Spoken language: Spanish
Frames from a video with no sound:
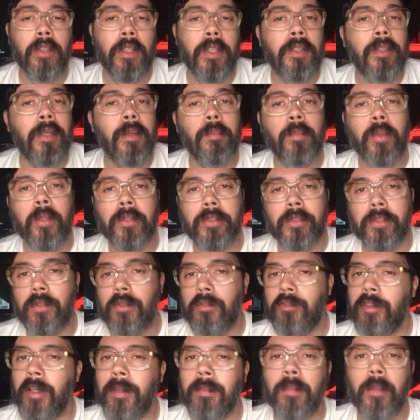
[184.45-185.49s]
ni tampoco soy
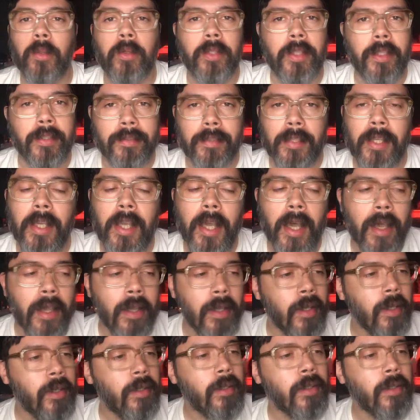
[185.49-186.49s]
un fanboy de Sega,